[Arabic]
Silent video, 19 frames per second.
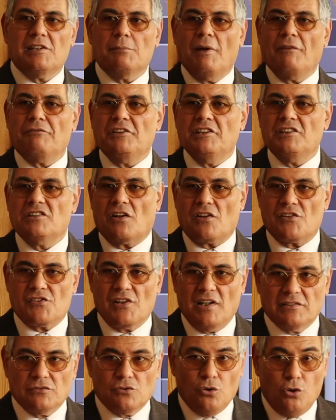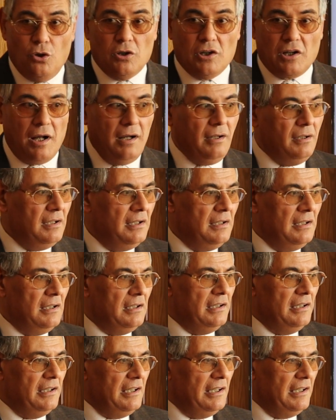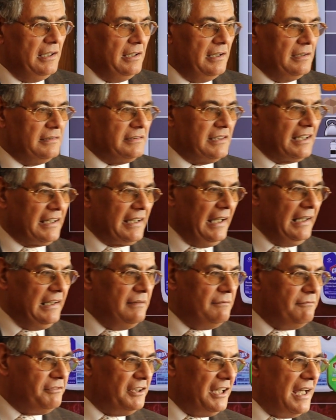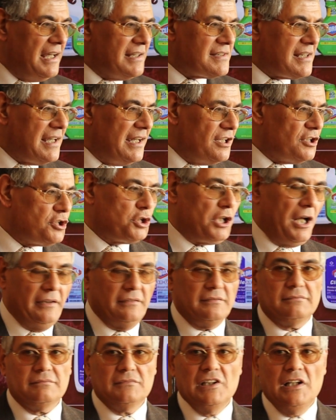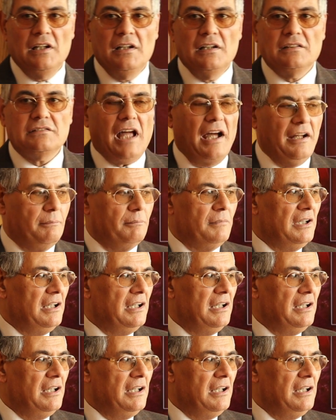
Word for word: تبقى في دراسات اخرى تتكلم في هذا الشأن طيب